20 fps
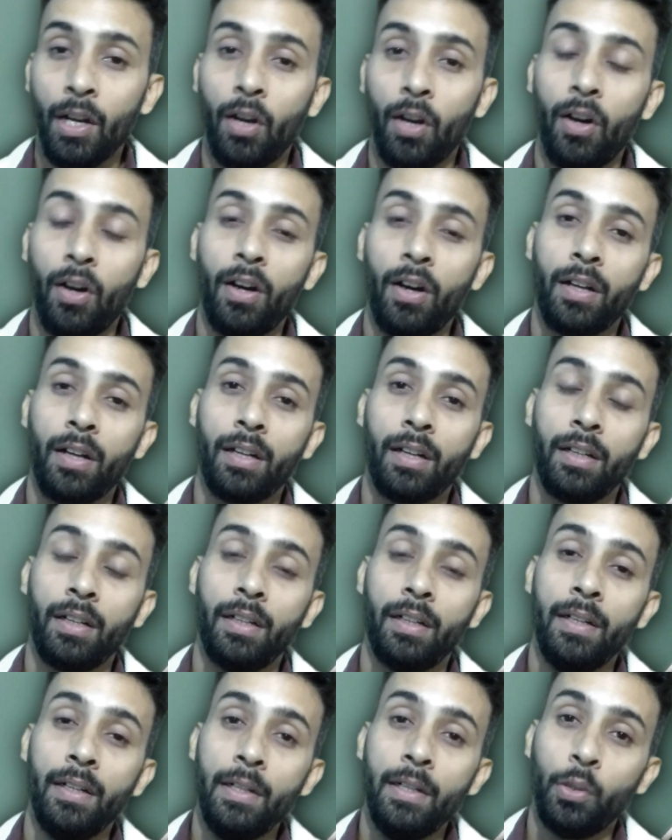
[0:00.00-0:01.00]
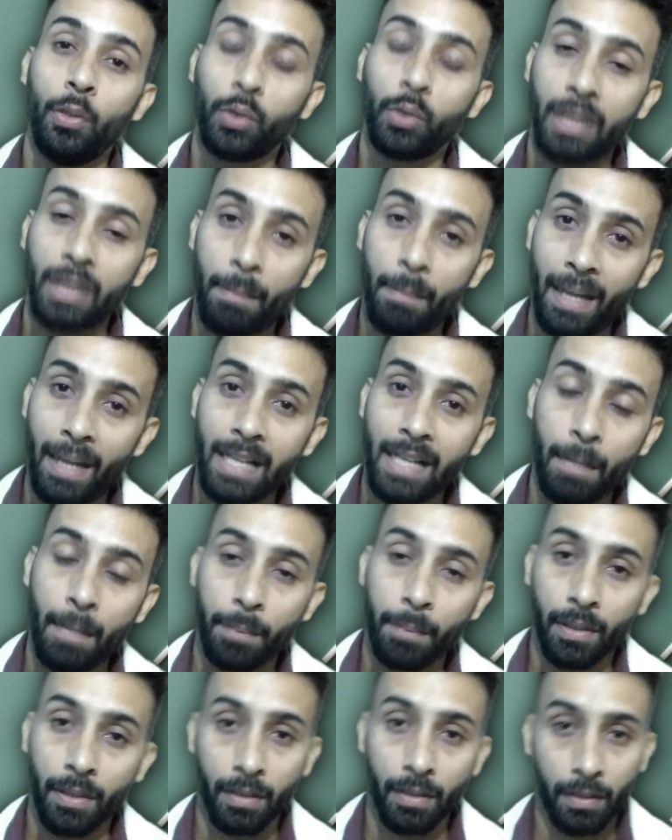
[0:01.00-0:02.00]
और उसके बाद आप
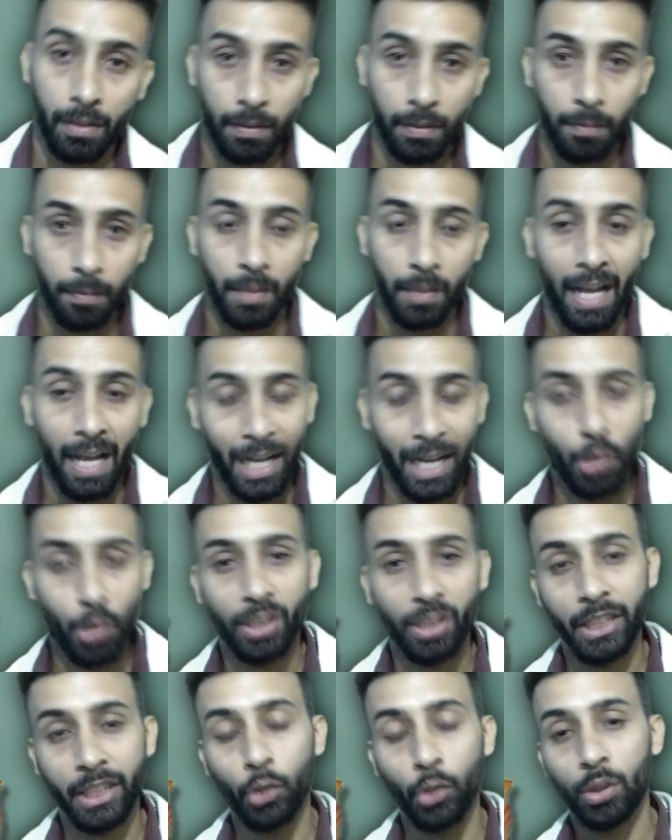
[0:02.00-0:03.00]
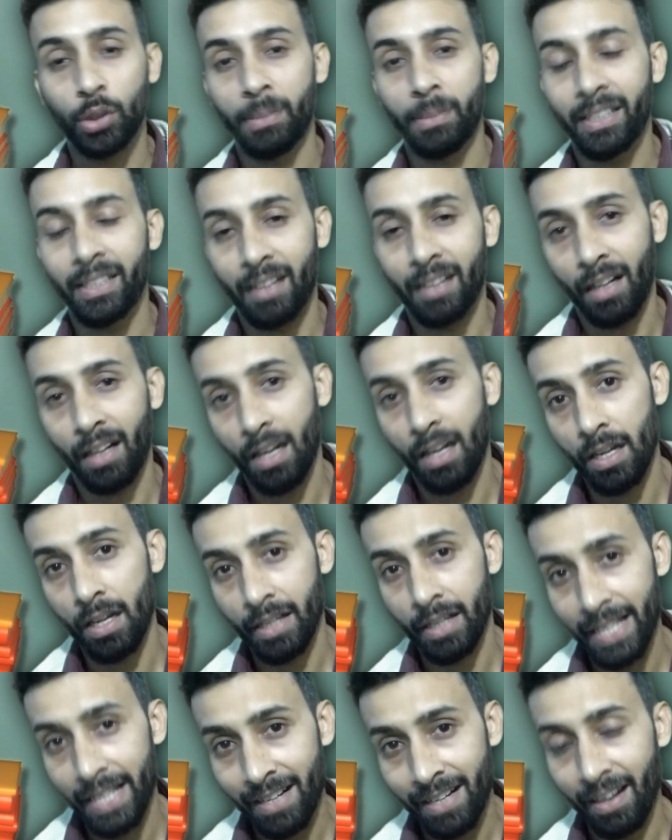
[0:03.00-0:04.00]
एन आई से ये दो सब्जेक्ट
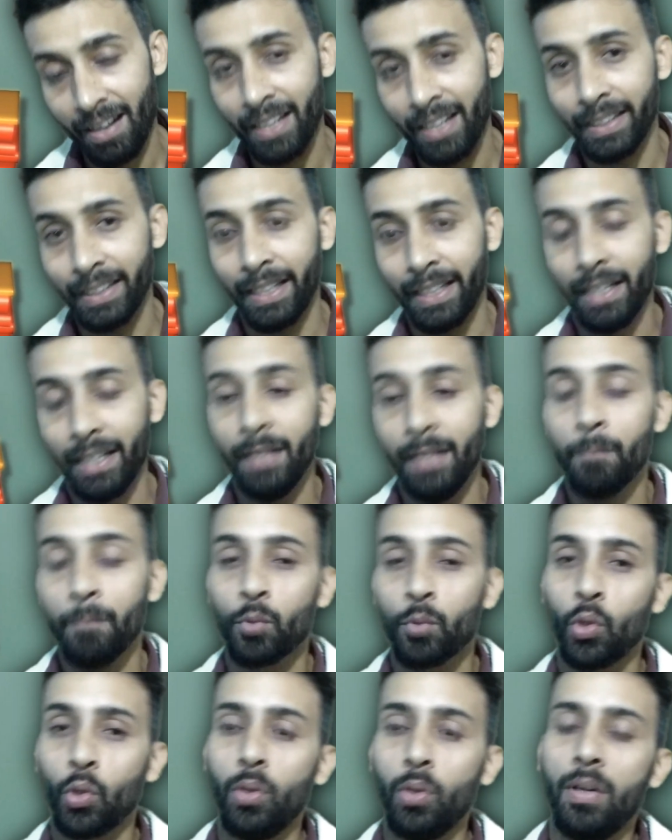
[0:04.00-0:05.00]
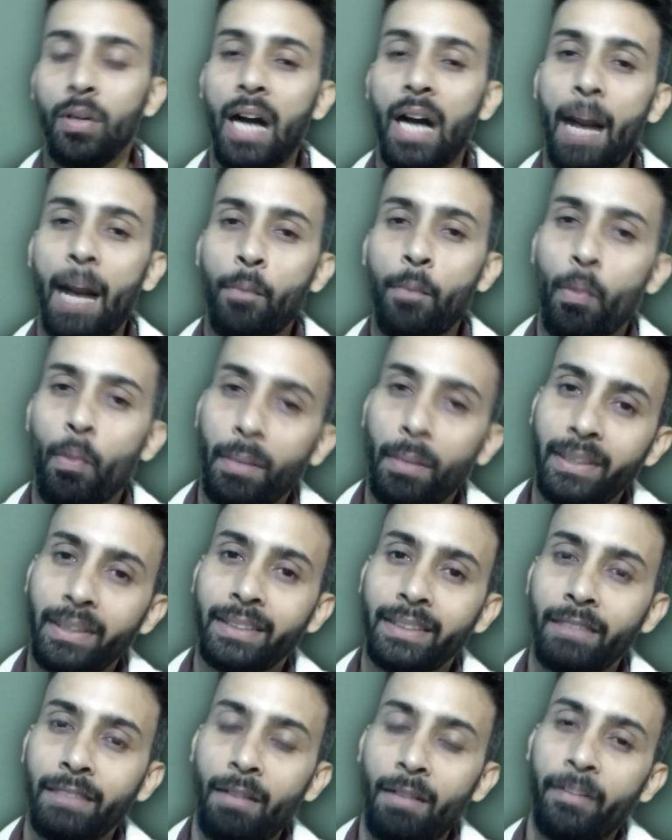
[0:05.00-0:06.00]
क्लियर कर लेते हैं तो आपको मज़े
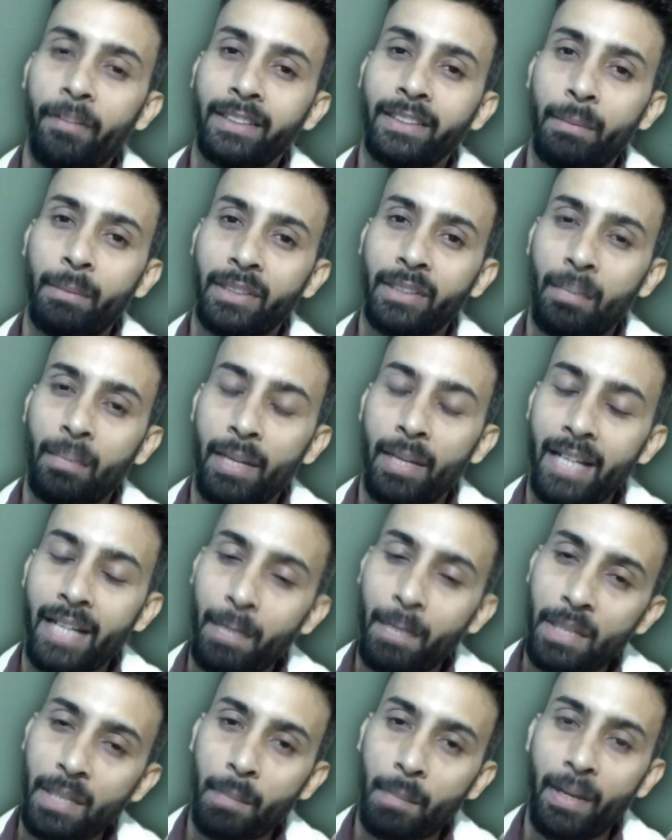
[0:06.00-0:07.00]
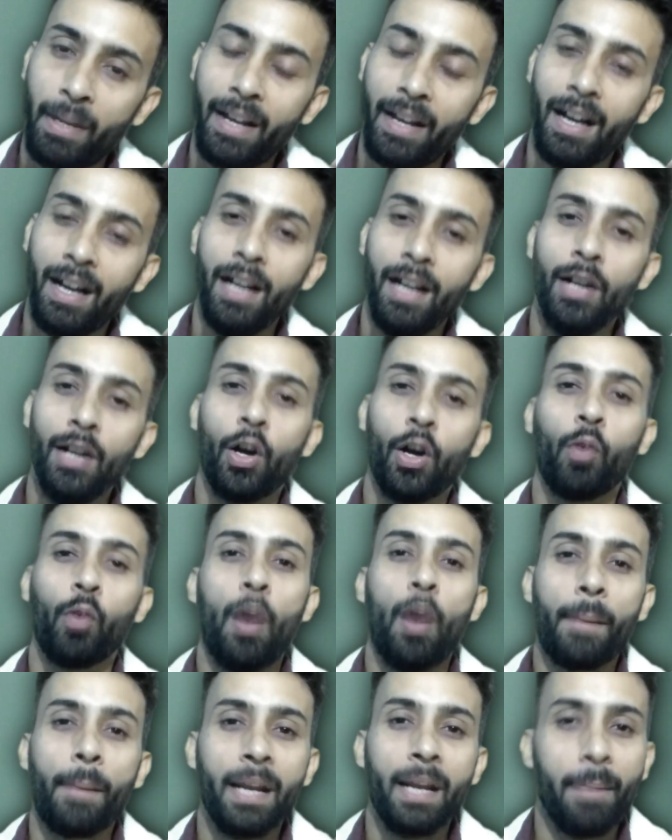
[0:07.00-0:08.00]
से वहाँ फर्स्ट सेमेस्टर में ही एडमिशन मिलेगा और
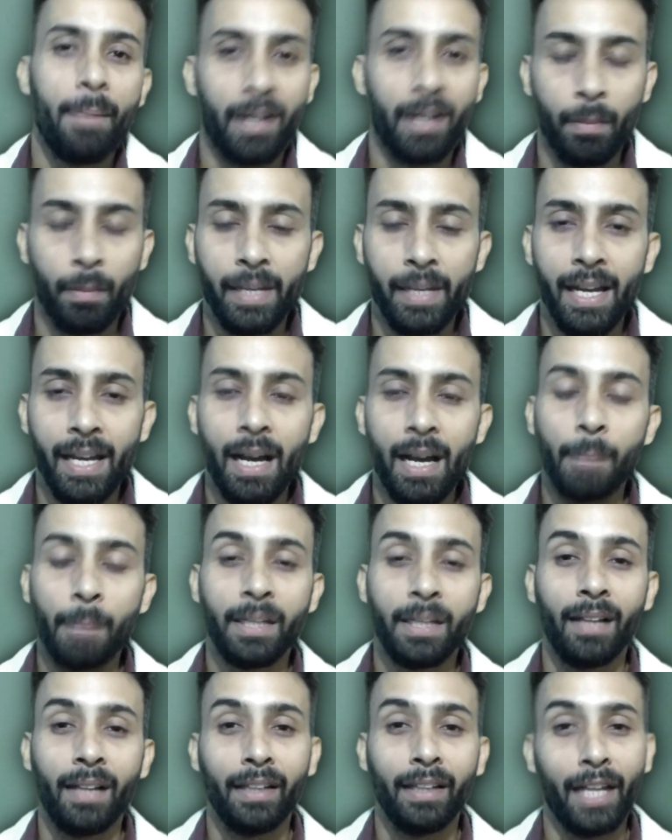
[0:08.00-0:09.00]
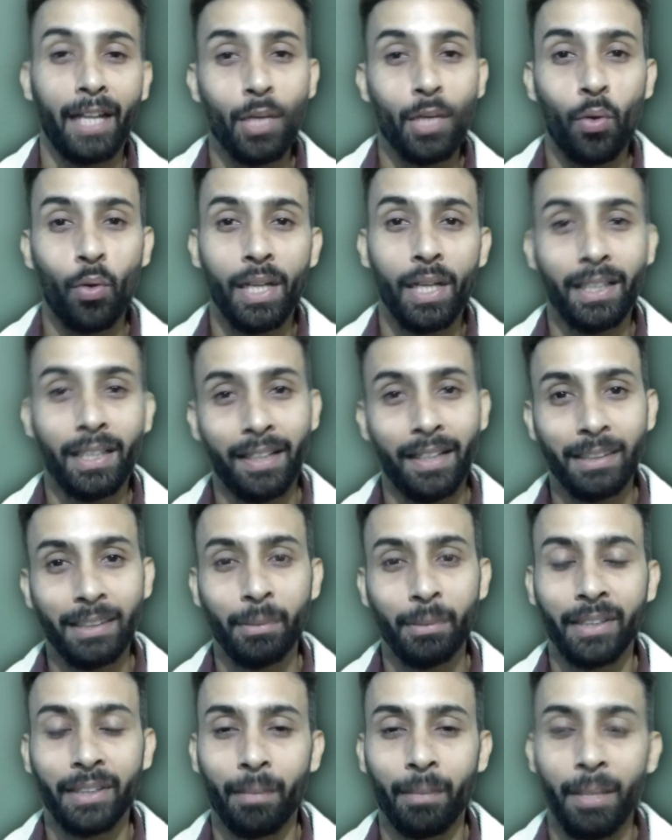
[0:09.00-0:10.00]
वो आपके लिए बेटर भी है आपसे गलती नहीं होगी थर्ड
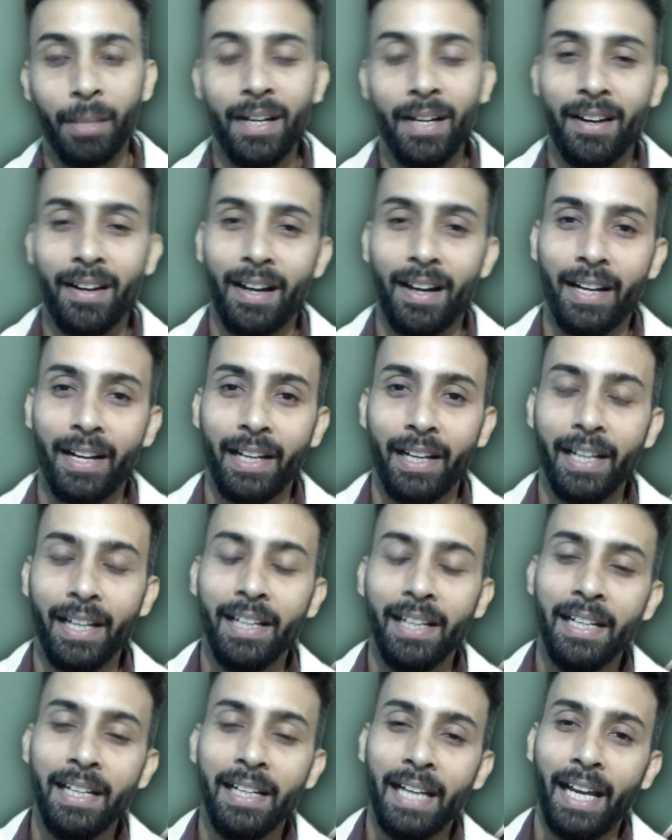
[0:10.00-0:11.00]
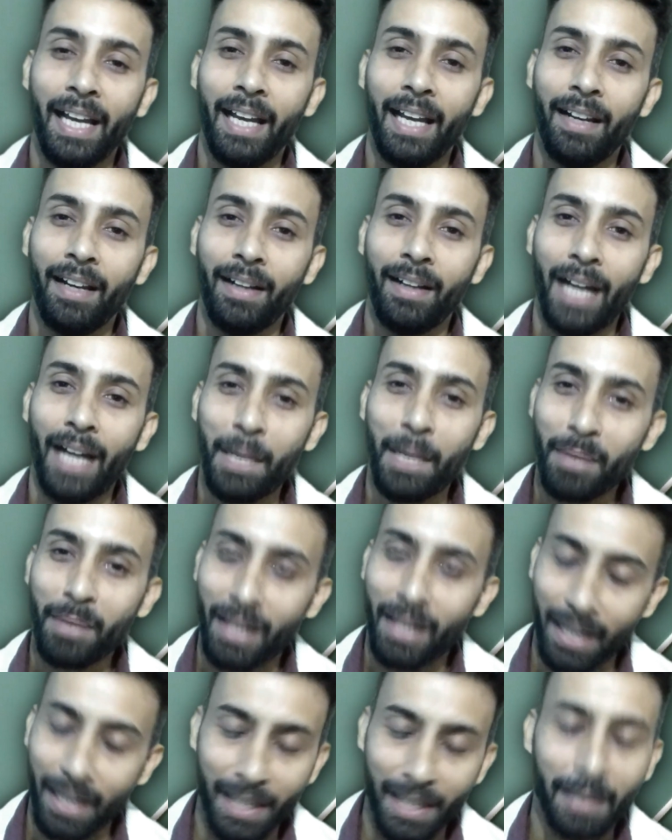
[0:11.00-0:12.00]
सेमेस्टर में लेटर एंट्री के एडमिशन
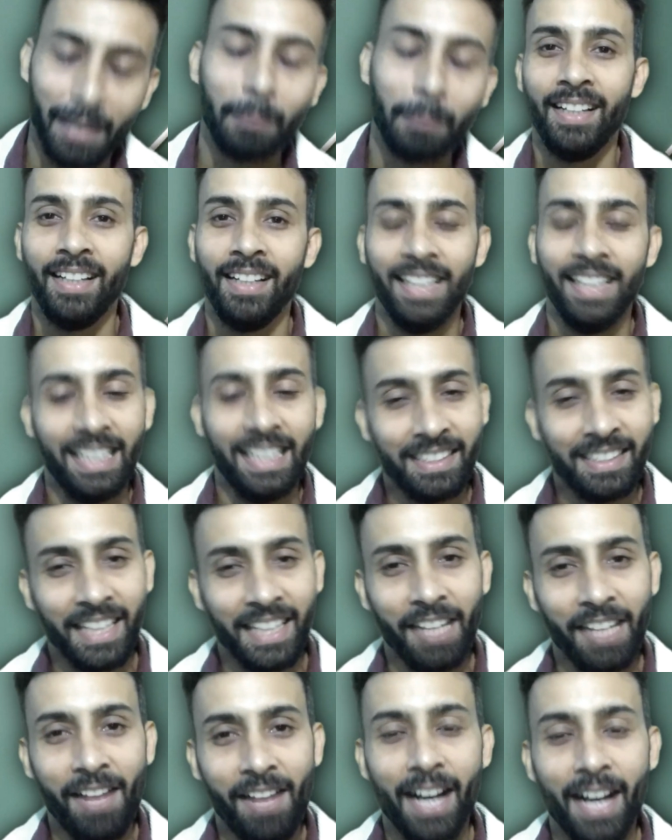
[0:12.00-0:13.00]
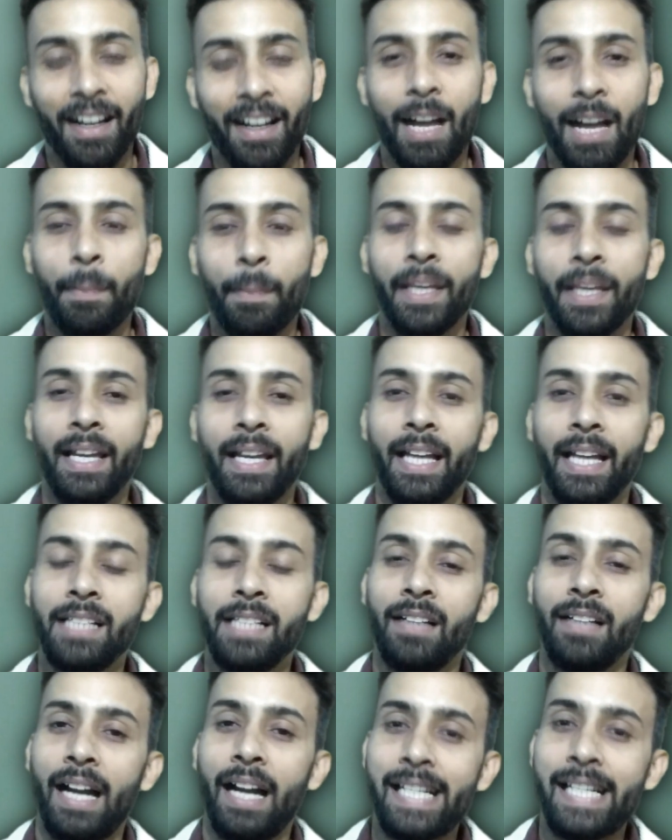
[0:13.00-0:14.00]
लेने की इसके अलावा अगर आपकी एज
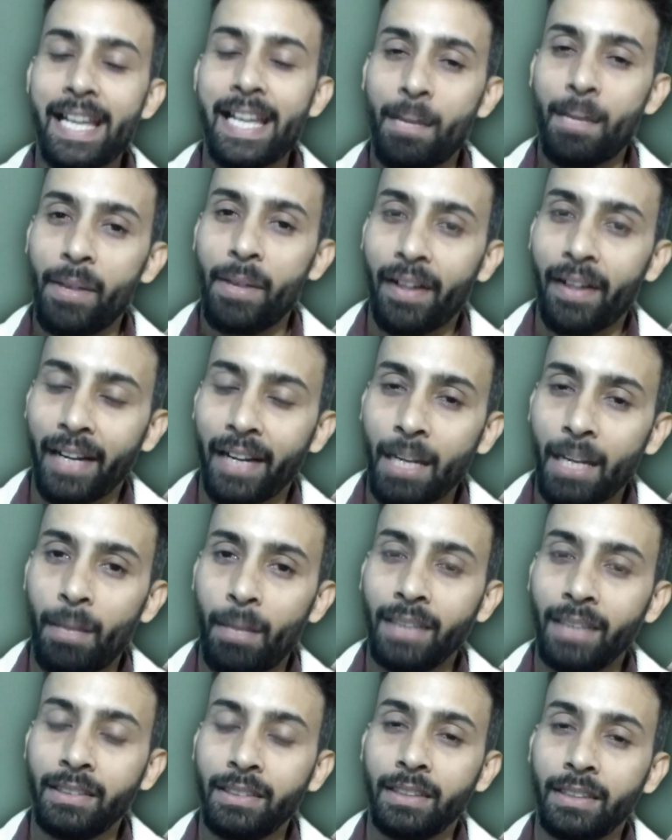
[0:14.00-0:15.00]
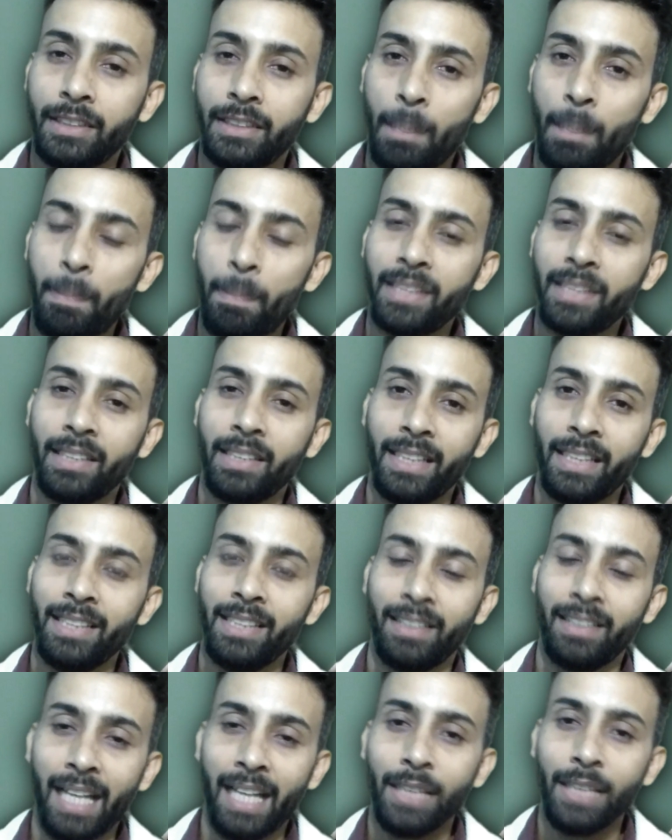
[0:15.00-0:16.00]
आई कंप्लीट करने के बाद 26, 27,
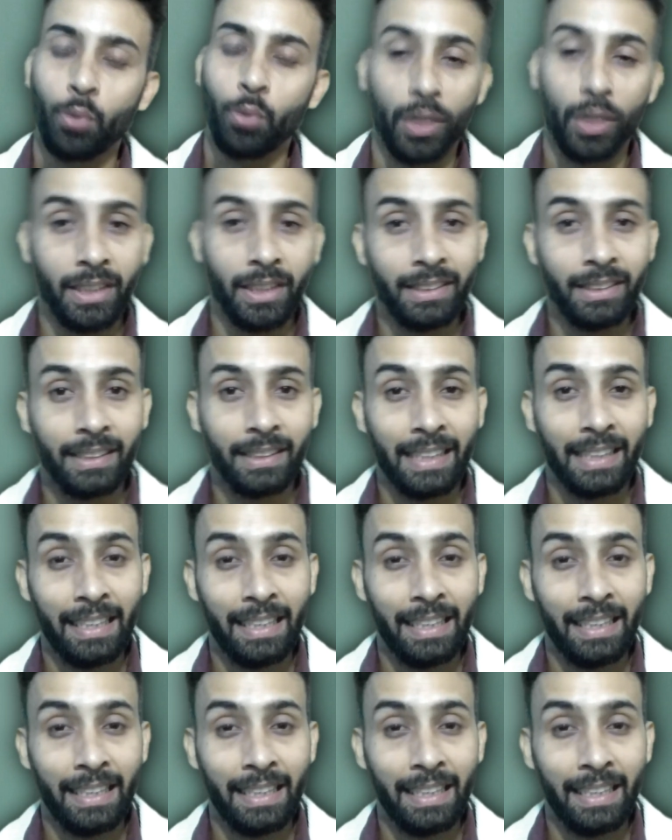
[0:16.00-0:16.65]
28, 29